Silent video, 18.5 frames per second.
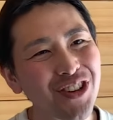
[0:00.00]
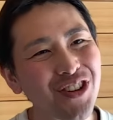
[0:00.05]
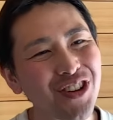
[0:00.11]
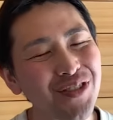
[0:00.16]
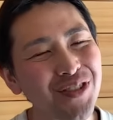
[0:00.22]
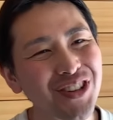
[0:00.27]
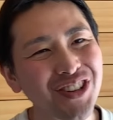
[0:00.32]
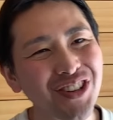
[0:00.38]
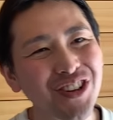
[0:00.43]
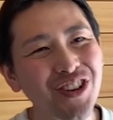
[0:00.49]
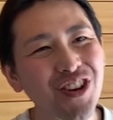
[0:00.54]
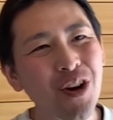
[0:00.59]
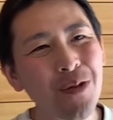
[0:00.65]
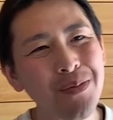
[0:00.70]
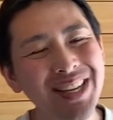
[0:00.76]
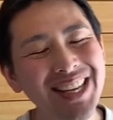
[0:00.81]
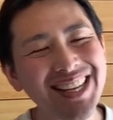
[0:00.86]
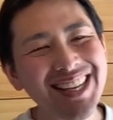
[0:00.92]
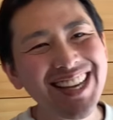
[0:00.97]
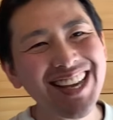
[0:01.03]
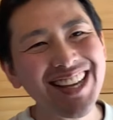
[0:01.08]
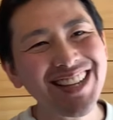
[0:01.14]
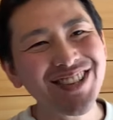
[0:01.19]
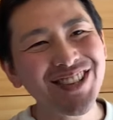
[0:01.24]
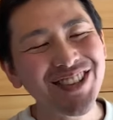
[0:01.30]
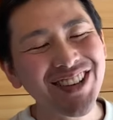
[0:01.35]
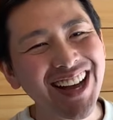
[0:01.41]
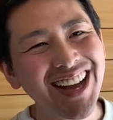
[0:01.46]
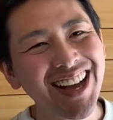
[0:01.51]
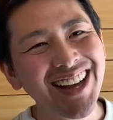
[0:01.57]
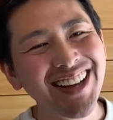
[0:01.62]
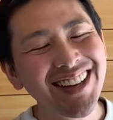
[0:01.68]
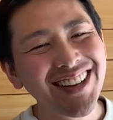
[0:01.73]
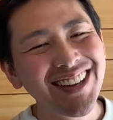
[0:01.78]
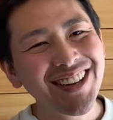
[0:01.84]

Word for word: 子供とのコミュニケーションが、